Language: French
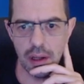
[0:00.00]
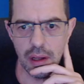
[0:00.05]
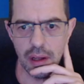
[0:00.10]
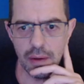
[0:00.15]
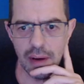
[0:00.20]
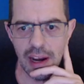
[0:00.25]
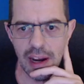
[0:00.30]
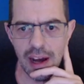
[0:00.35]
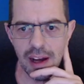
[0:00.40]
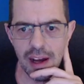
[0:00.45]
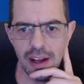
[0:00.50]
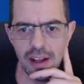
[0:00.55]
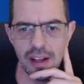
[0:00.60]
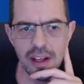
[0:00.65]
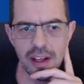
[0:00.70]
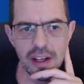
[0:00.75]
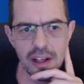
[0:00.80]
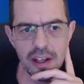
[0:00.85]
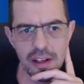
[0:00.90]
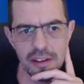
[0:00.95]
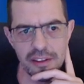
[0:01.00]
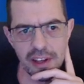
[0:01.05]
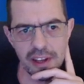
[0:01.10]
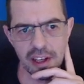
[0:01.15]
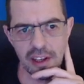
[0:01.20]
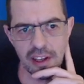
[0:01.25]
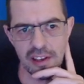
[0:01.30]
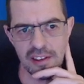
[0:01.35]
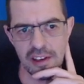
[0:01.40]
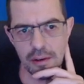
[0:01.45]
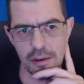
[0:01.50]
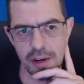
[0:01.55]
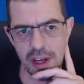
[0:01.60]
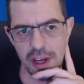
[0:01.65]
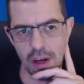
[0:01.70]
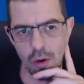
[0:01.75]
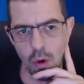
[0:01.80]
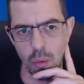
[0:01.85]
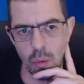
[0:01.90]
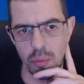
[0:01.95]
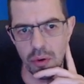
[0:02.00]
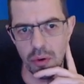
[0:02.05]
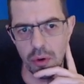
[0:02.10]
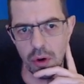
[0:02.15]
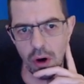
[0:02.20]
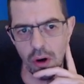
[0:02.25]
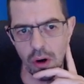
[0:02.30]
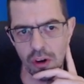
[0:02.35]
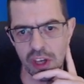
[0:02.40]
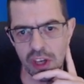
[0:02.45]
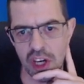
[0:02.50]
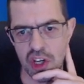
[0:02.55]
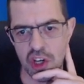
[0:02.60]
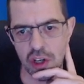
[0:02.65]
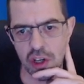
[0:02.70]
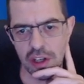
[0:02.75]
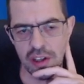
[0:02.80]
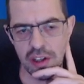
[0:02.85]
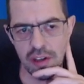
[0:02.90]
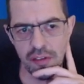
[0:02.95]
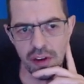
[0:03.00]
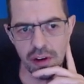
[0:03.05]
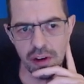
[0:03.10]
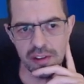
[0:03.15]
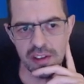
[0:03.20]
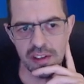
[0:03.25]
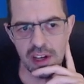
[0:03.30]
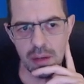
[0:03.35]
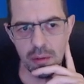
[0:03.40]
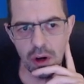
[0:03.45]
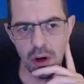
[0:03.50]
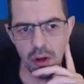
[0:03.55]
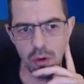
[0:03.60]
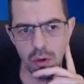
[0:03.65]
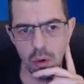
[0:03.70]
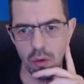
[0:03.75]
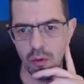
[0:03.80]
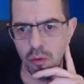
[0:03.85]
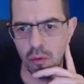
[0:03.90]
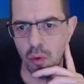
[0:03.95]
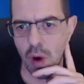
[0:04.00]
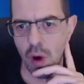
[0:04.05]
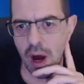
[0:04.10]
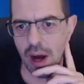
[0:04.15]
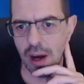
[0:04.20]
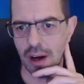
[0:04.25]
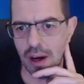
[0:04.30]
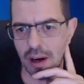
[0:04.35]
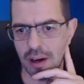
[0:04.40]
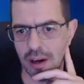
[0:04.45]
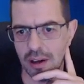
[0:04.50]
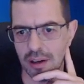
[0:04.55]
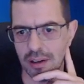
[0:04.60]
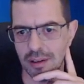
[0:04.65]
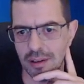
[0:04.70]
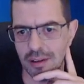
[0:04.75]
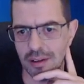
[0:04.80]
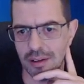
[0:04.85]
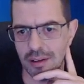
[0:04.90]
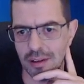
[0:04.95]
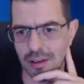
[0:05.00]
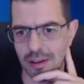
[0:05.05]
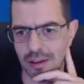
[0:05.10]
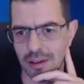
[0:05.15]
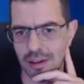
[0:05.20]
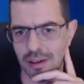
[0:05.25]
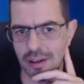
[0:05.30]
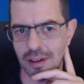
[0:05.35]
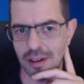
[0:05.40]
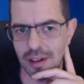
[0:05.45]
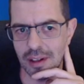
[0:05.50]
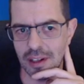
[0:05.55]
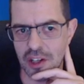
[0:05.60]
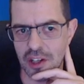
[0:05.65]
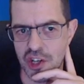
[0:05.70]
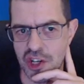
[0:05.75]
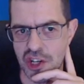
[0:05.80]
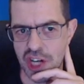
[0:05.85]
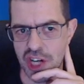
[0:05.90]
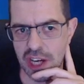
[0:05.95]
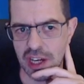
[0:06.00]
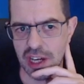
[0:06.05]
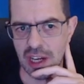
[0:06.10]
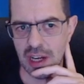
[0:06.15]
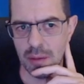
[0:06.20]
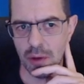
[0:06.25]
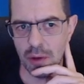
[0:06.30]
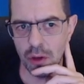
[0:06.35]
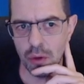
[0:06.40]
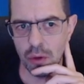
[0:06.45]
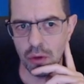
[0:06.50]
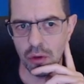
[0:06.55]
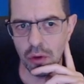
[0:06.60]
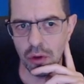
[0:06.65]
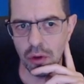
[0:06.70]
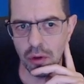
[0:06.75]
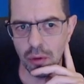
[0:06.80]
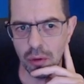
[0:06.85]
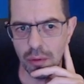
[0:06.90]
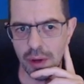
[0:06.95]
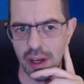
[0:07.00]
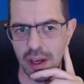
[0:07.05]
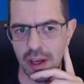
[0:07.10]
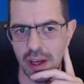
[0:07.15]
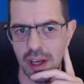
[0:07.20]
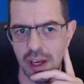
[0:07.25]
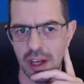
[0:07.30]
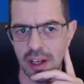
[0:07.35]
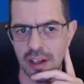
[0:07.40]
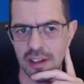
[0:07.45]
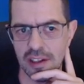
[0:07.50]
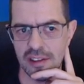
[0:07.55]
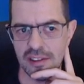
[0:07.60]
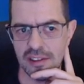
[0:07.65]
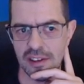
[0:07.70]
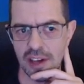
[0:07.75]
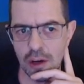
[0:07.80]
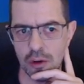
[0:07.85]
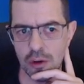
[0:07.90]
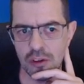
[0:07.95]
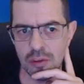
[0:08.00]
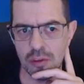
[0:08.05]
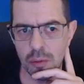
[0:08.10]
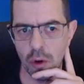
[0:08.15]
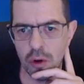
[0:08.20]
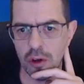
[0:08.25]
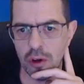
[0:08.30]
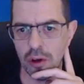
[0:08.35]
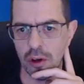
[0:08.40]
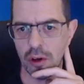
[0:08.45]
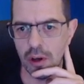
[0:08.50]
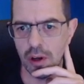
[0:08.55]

Voilà. C'est-à-dire qu'ici, vous voyez, on peut, en cachant les différents éléments, donc voir chaque élément du truc. Donc vous voyez, ici, il y a le smoke.